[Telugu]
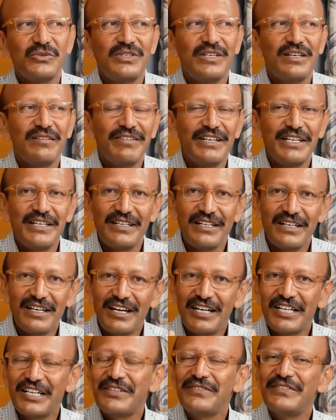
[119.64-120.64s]
ఇవి
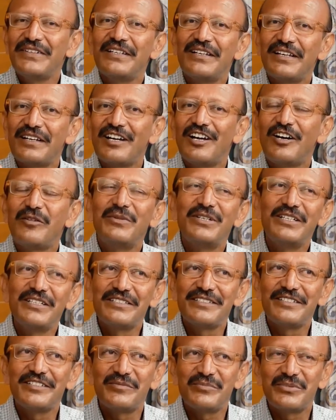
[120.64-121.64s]
ఇలాంటివి నేను
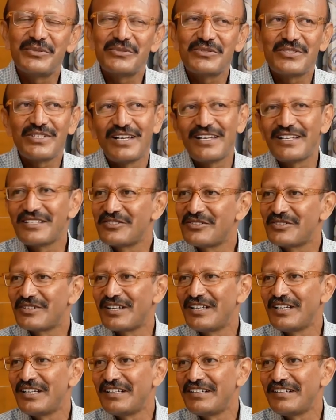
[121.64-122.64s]
గమనించినప్పుడు చాలా
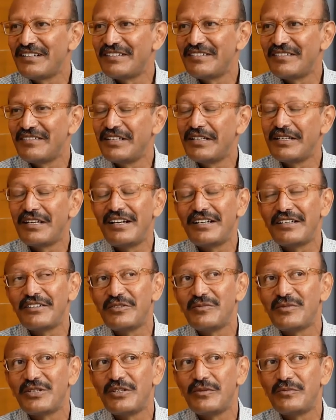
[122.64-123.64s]
చోట్ల
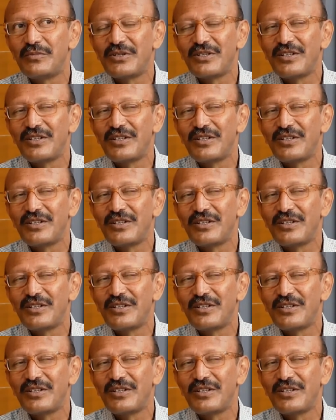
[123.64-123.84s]
ఇలాంటివి మనం ఎప్పుడు